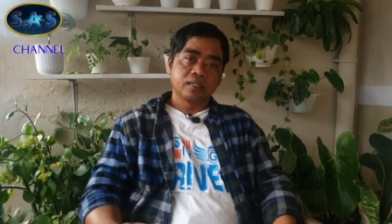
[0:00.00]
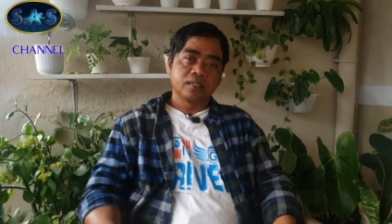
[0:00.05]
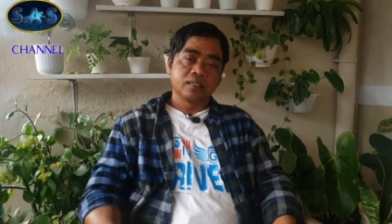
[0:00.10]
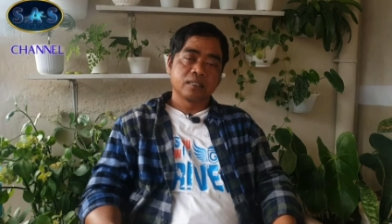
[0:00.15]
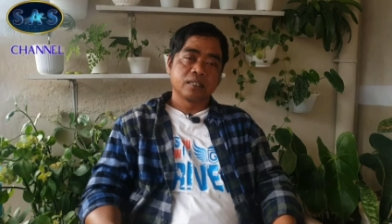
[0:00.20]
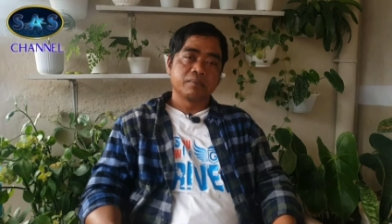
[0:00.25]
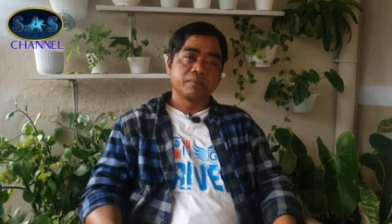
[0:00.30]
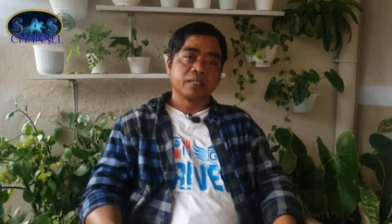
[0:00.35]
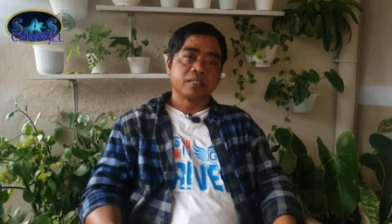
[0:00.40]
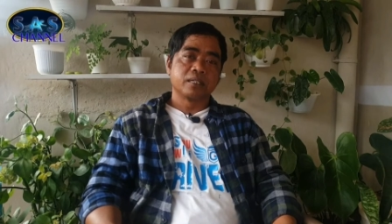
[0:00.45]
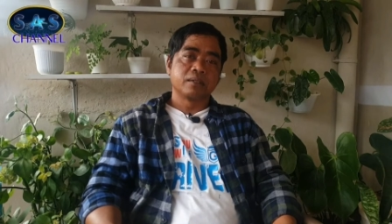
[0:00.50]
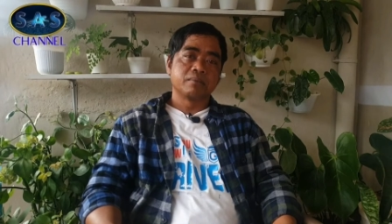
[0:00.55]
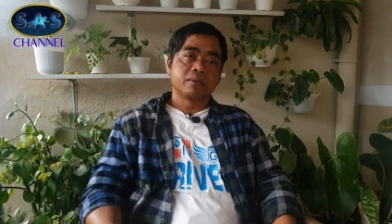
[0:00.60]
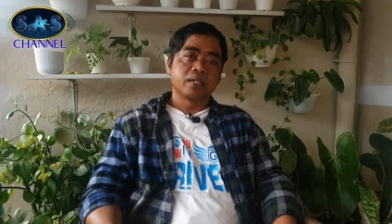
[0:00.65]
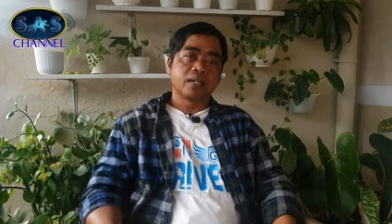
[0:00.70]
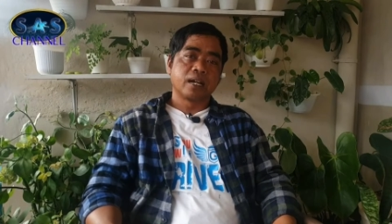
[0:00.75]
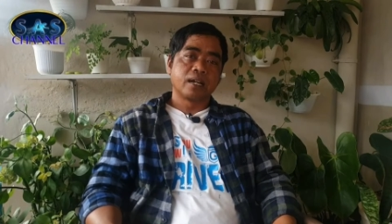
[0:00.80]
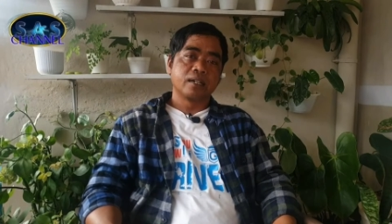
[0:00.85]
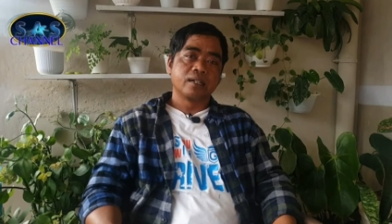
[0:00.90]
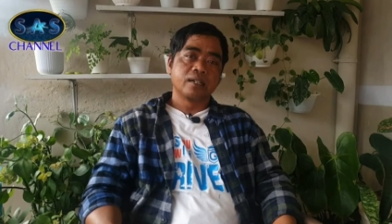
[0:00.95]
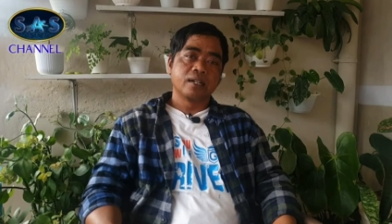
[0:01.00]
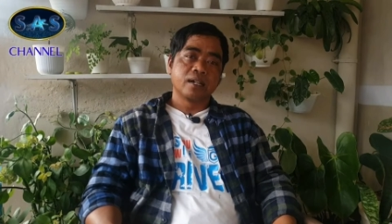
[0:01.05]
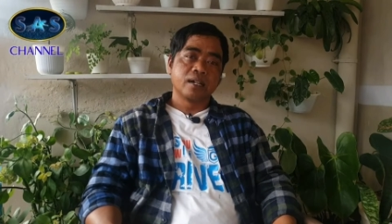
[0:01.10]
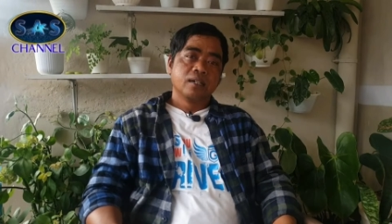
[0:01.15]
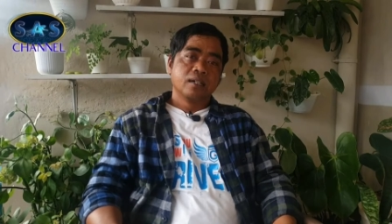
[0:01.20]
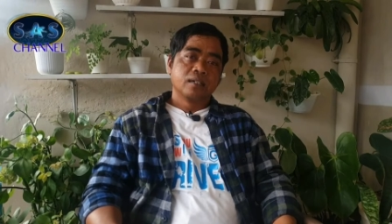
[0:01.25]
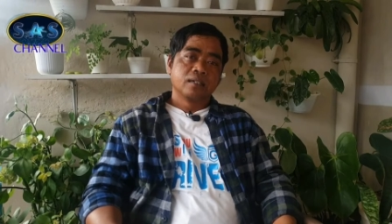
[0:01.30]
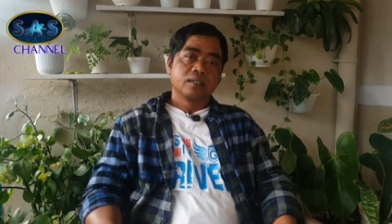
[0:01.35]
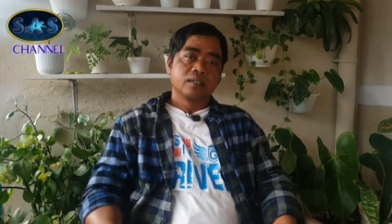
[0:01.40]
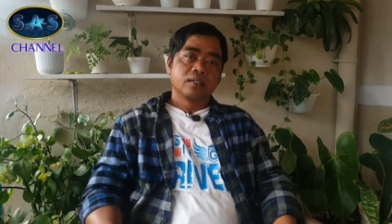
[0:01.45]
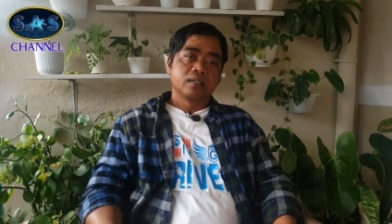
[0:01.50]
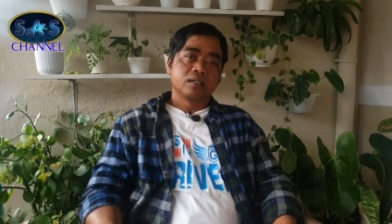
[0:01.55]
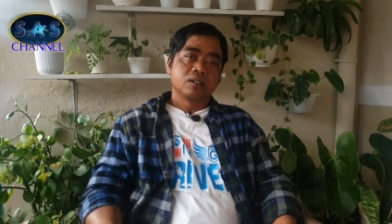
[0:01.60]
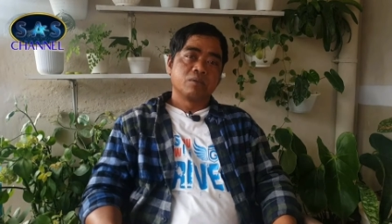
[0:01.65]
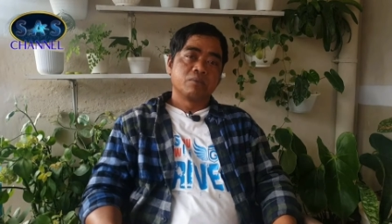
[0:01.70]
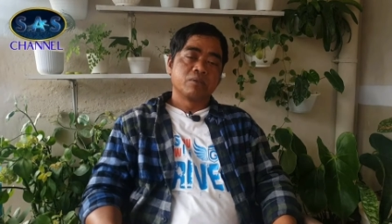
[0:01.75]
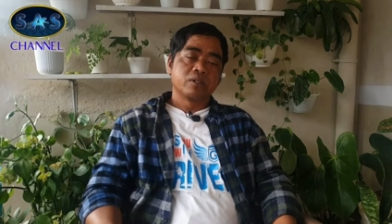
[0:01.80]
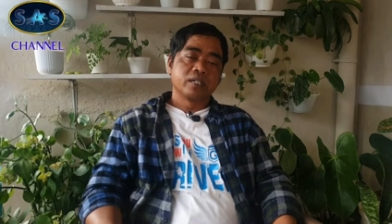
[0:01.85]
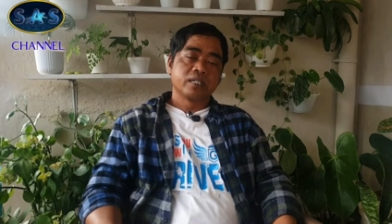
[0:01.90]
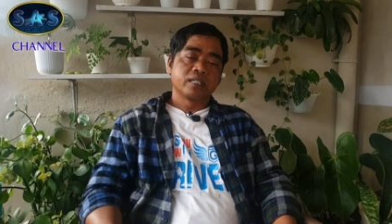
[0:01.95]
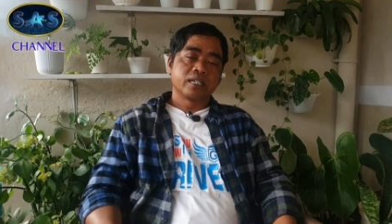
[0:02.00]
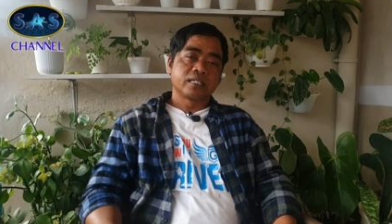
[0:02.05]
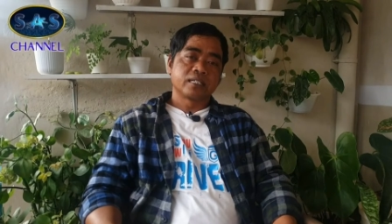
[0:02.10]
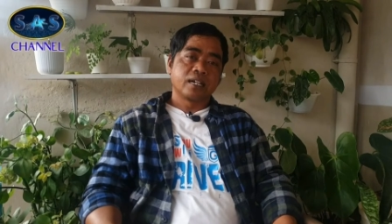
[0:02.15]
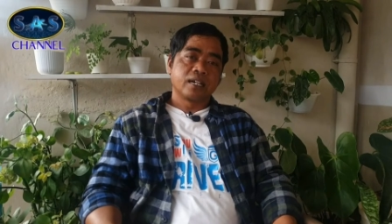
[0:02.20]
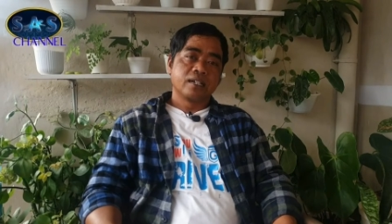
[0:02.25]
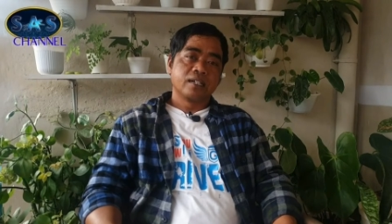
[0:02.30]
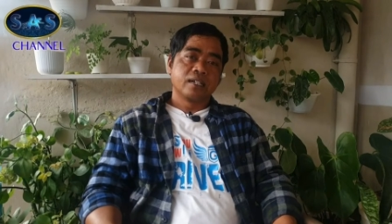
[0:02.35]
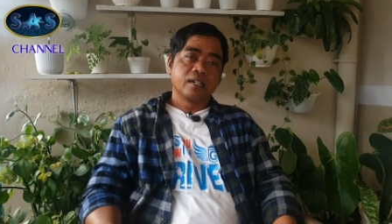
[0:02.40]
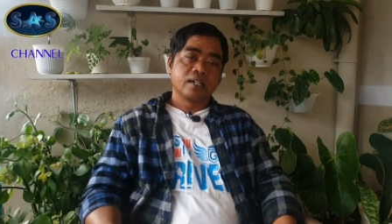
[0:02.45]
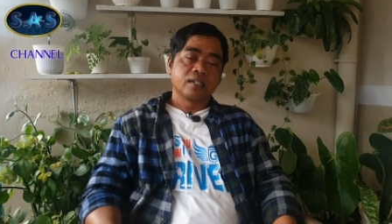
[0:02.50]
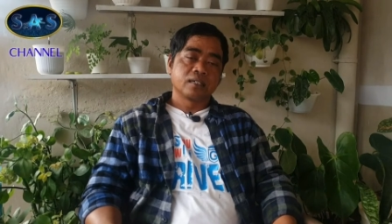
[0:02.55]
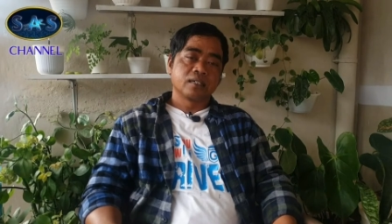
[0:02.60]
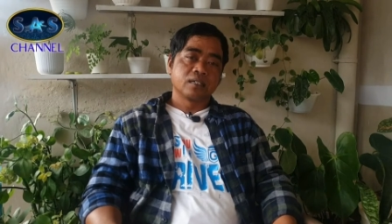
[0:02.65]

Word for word: ke teman-teman Anda, ke komunitas Anda,